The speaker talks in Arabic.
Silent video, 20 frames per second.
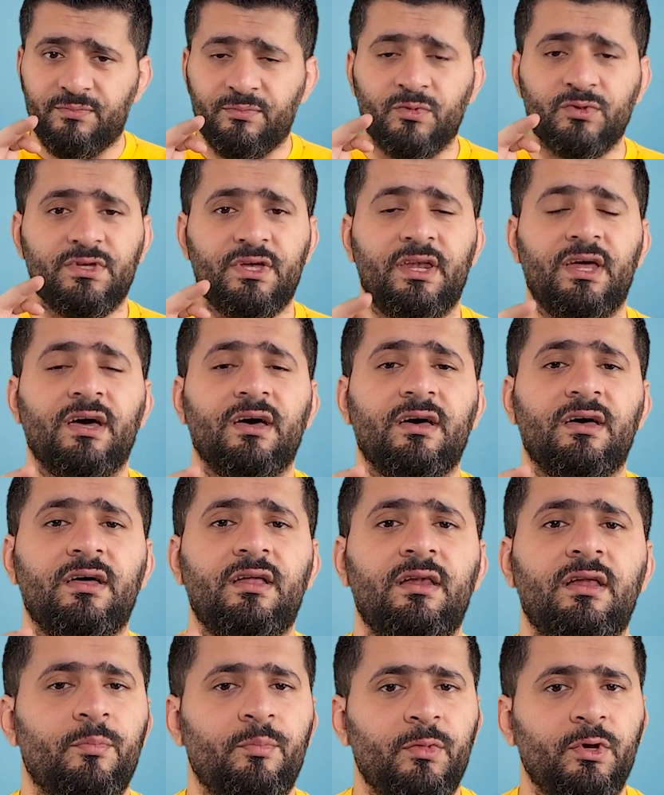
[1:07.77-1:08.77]

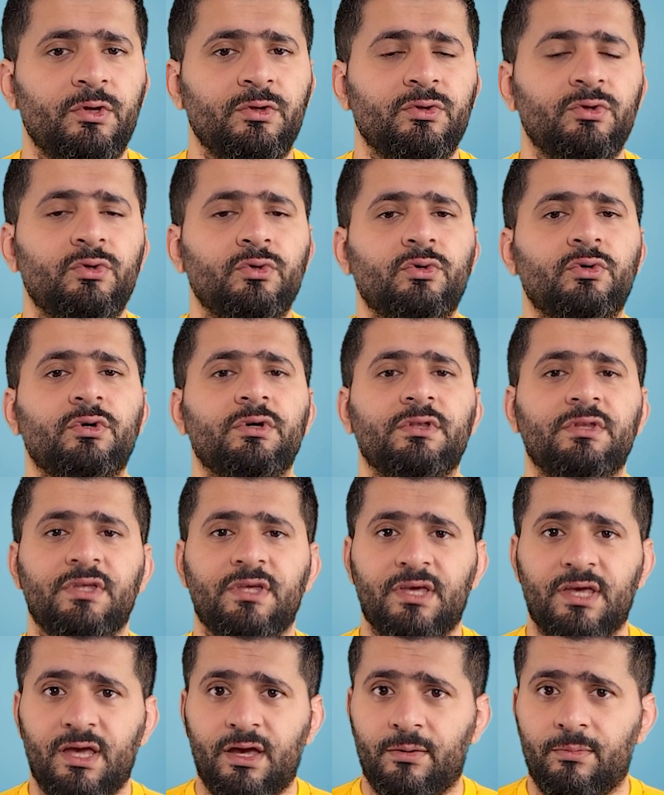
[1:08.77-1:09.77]
متنقل من دون
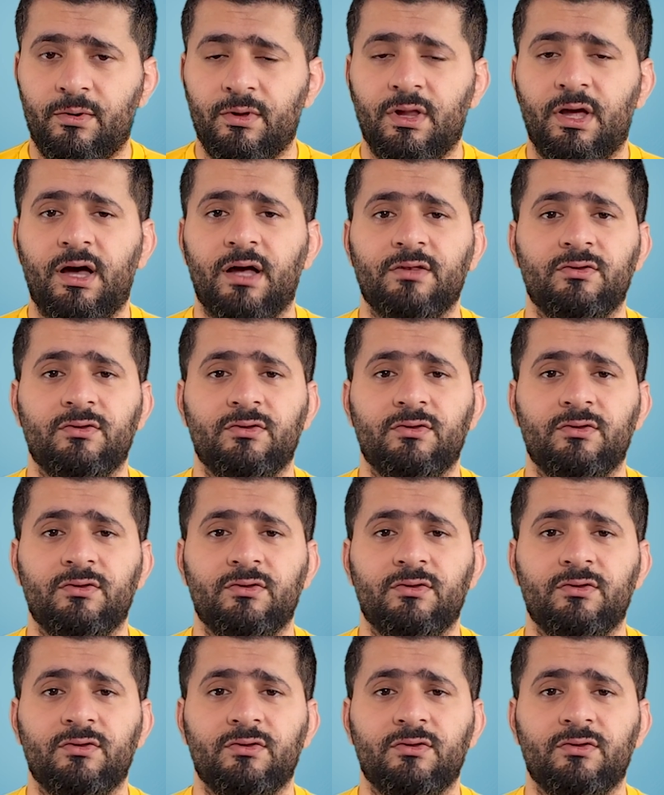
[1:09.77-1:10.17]
كيبلات